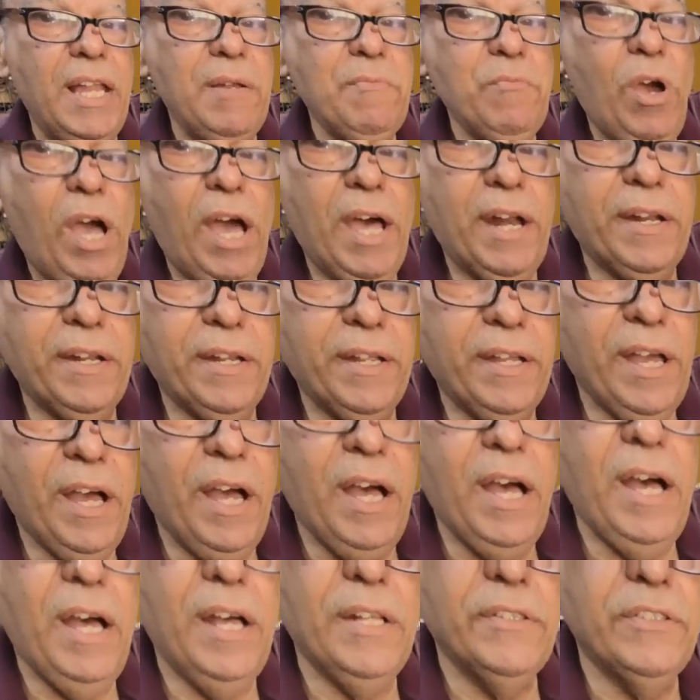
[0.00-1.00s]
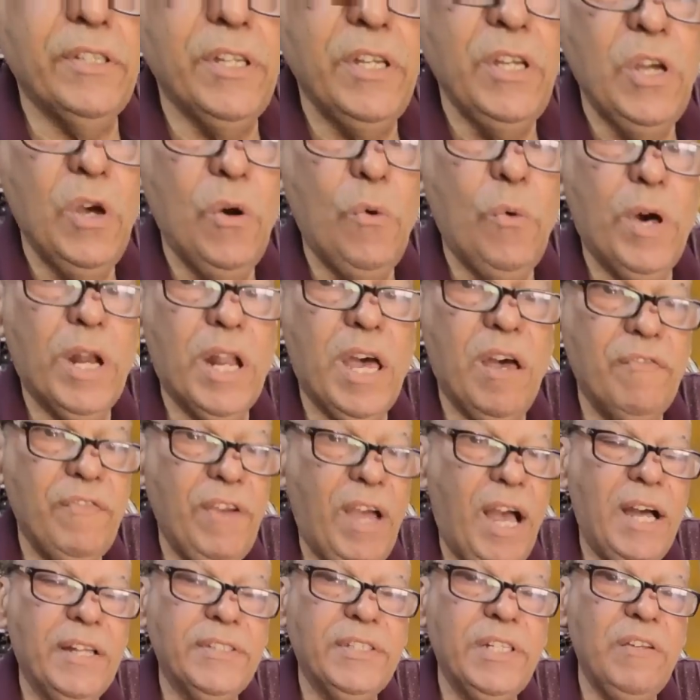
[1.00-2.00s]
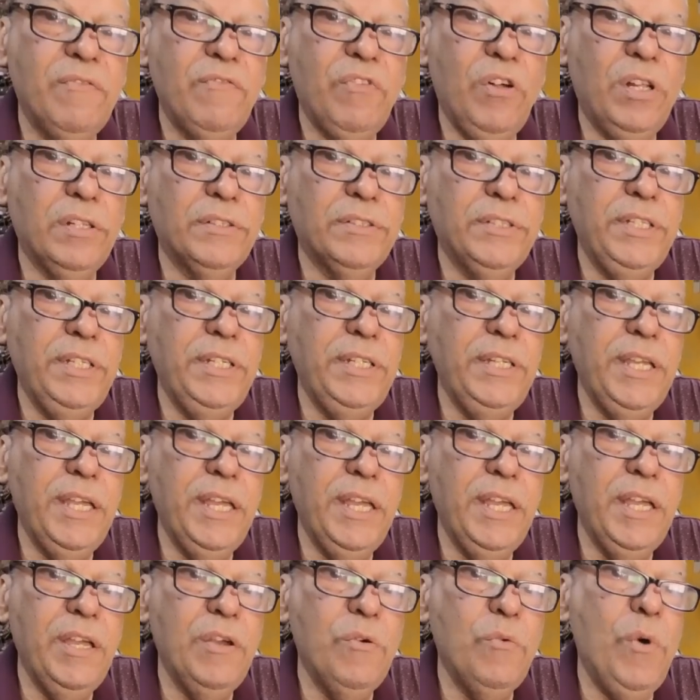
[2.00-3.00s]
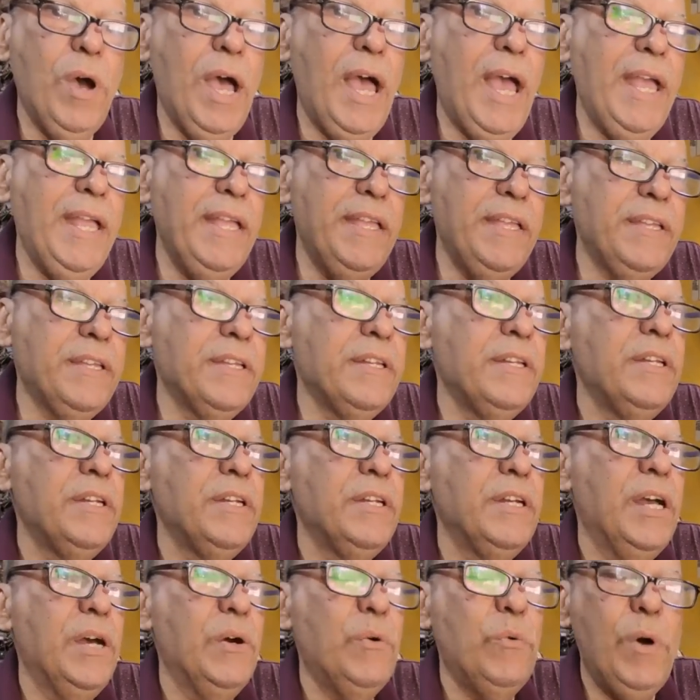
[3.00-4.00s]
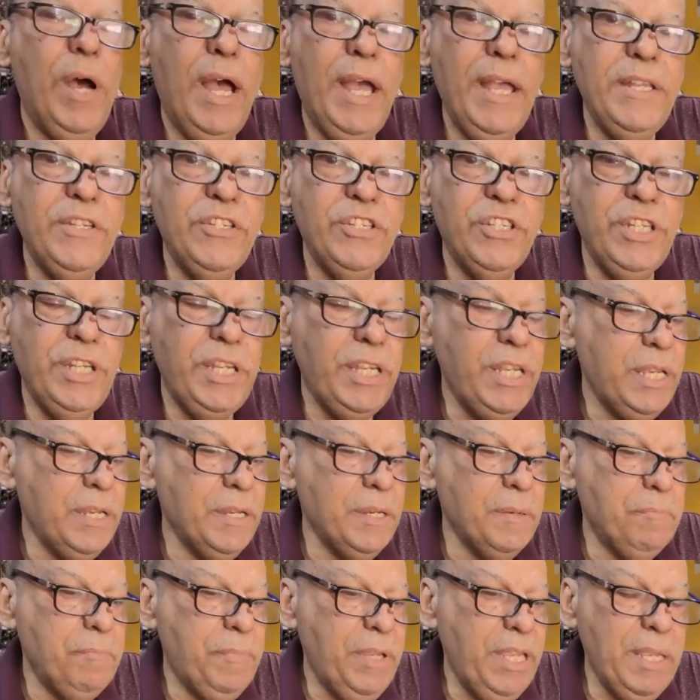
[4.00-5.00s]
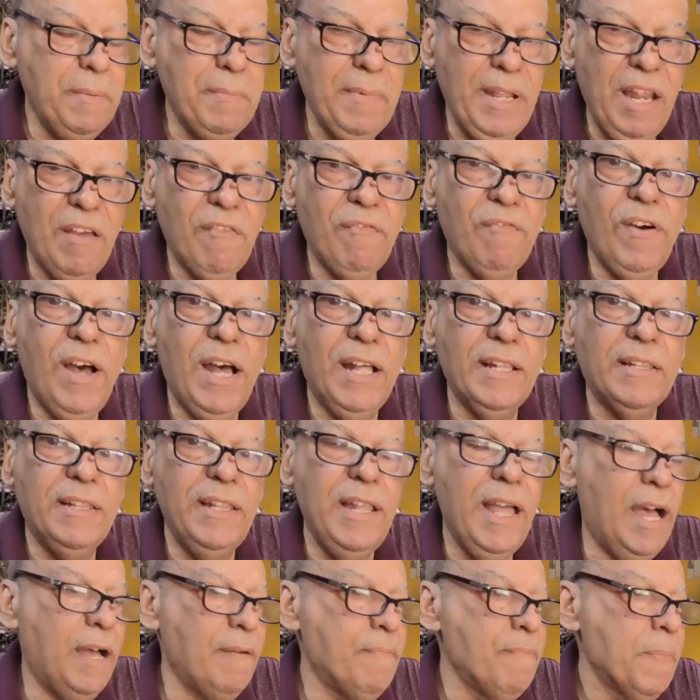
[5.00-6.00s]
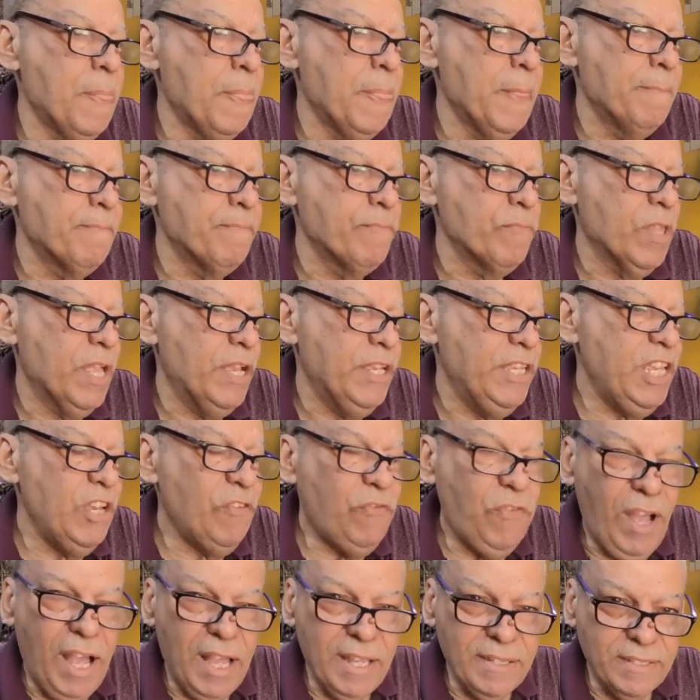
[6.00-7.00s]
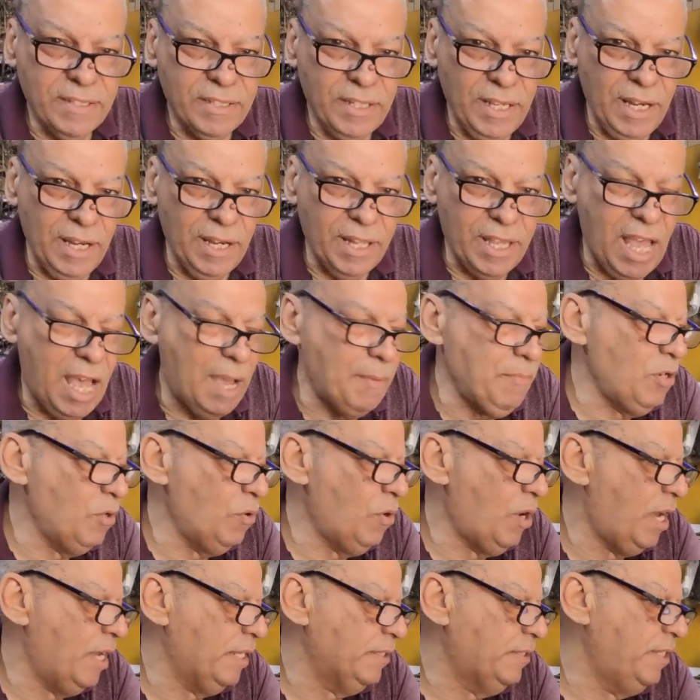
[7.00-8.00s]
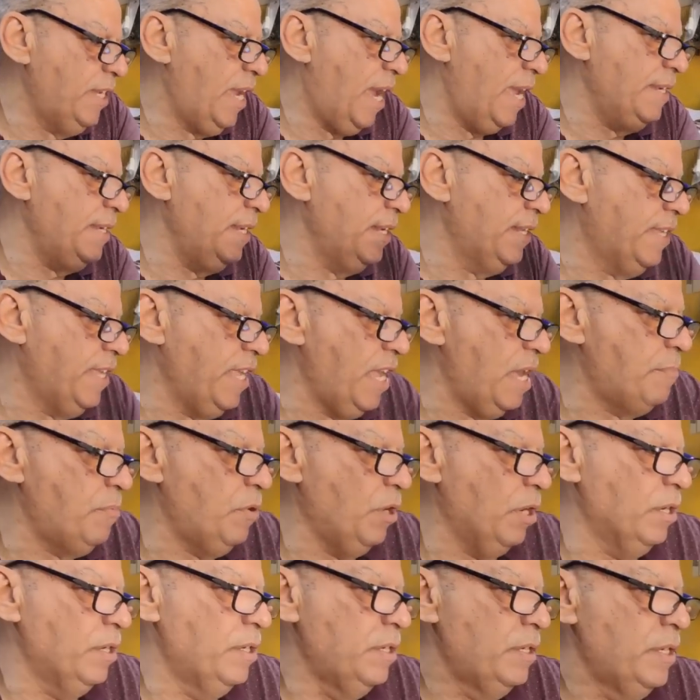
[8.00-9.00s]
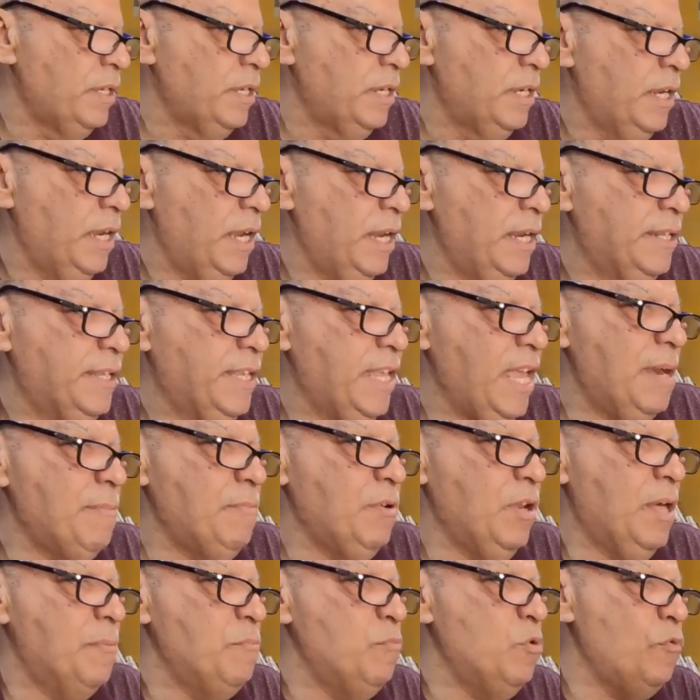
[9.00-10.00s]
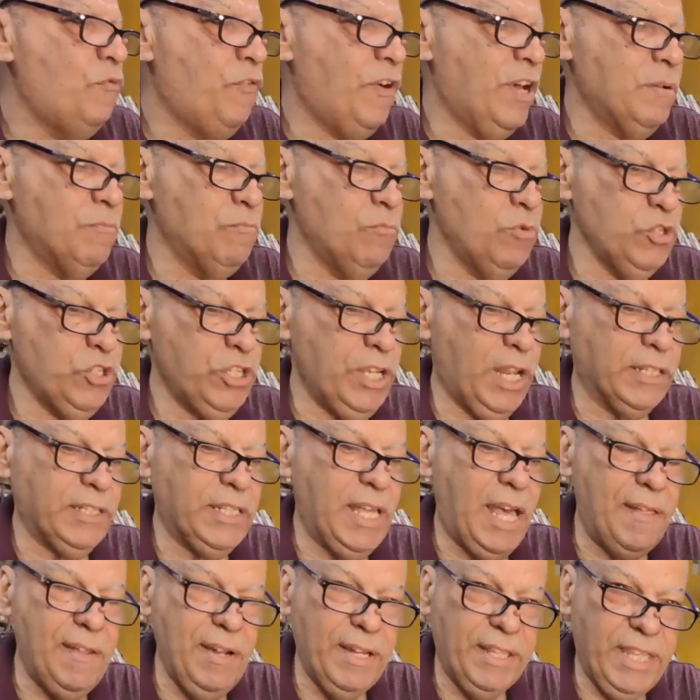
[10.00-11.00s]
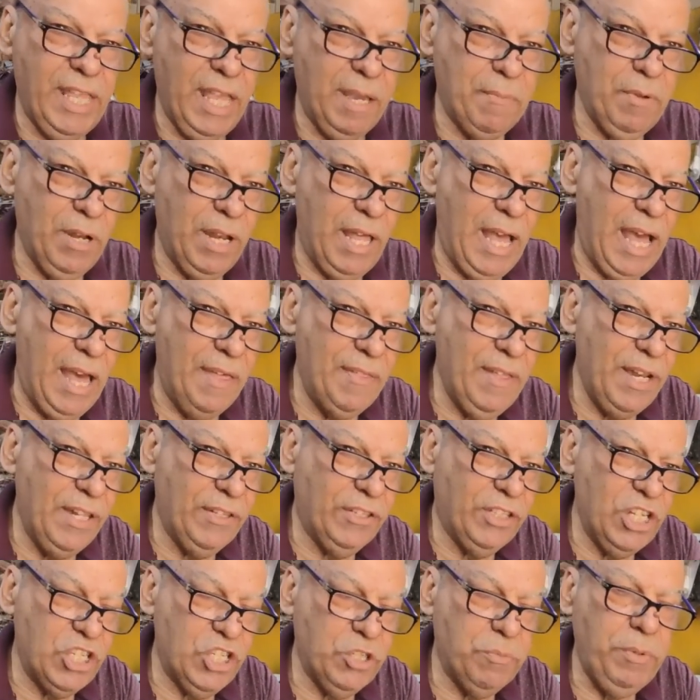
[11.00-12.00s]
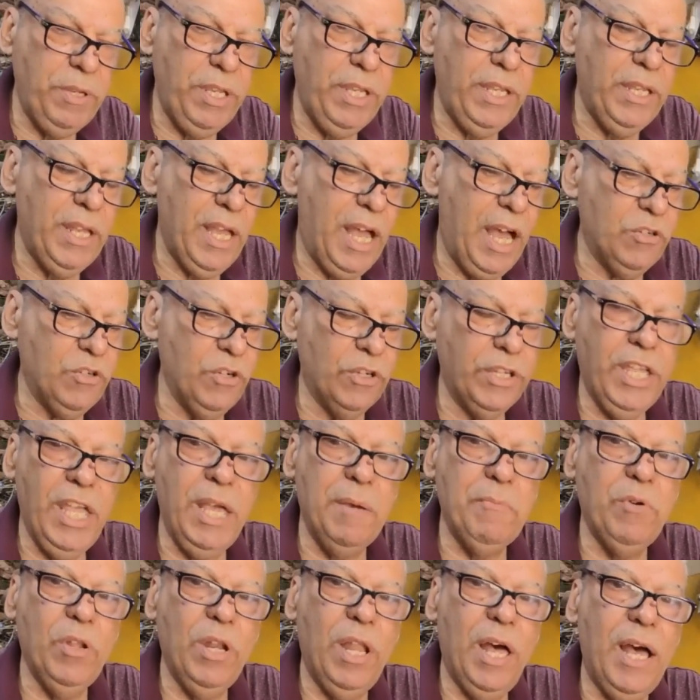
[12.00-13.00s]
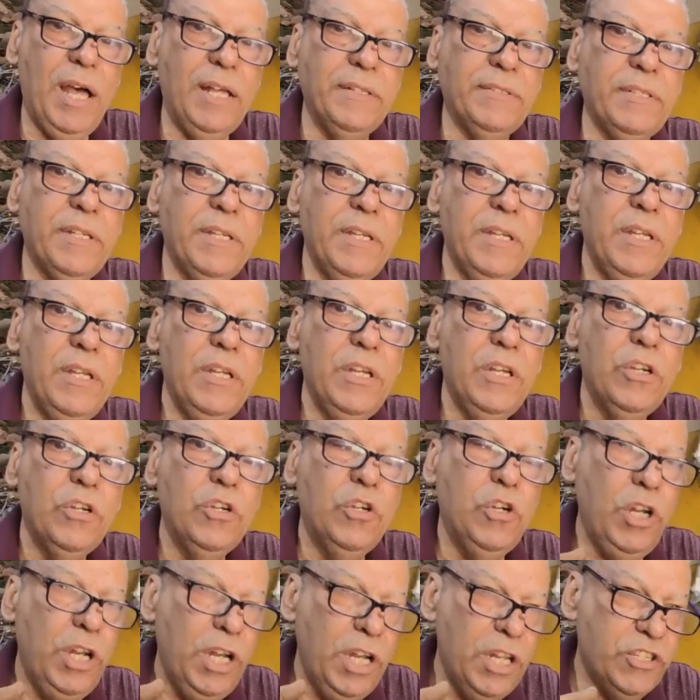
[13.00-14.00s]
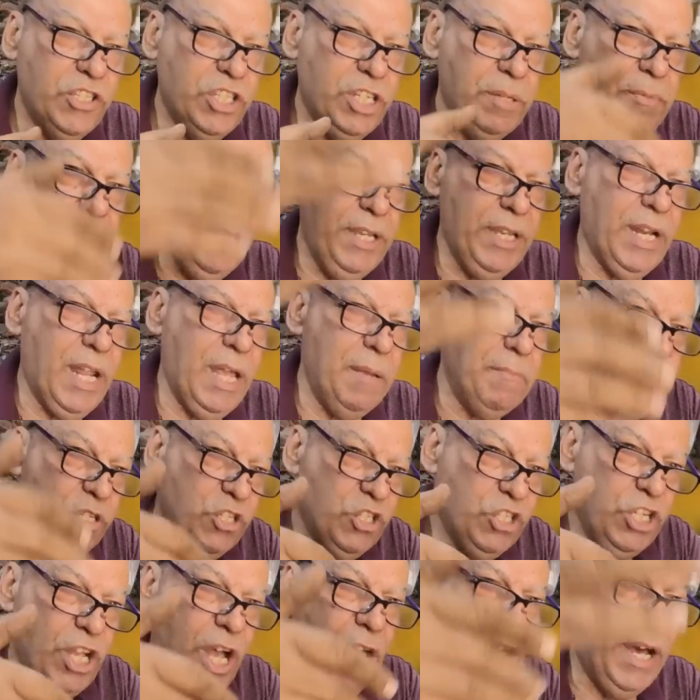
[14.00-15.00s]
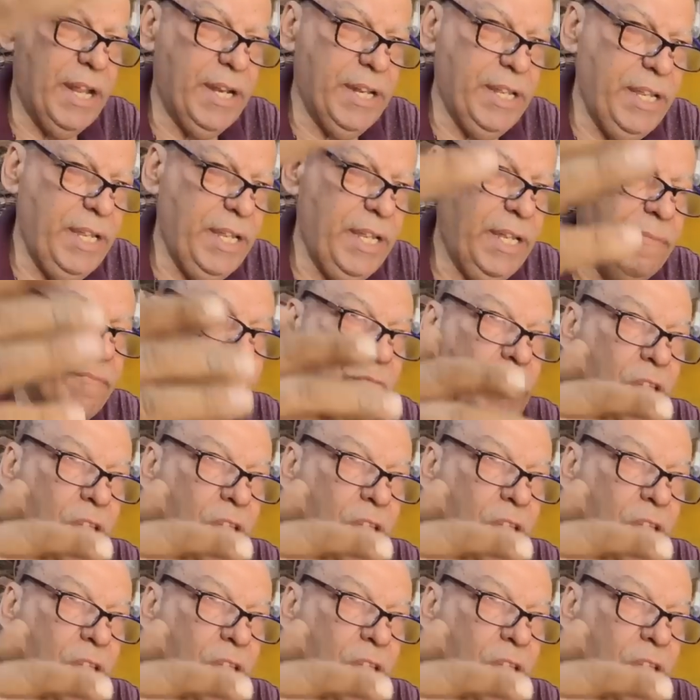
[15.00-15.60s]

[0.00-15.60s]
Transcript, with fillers: المحركات ورافعات الفولتيه واي واي شيء بملفات لا يفحص القابلوات يعني الكيبل الكيبل مو مو شرط هذا الكيبل هذا للتشبيه اكو كيبلات كلش كبيره بالشارع